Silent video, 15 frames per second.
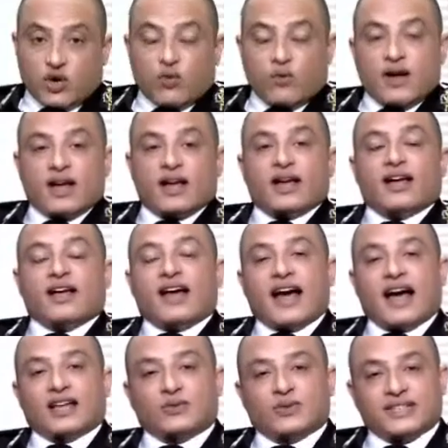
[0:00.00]
هو آه،
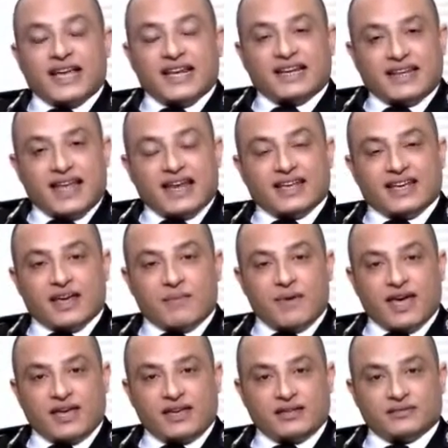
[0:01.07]
احد وسائل النقل
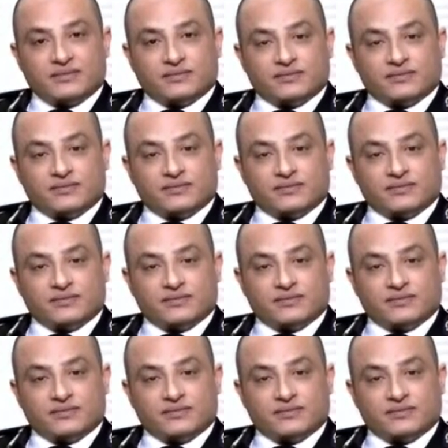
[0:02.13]
الجماعي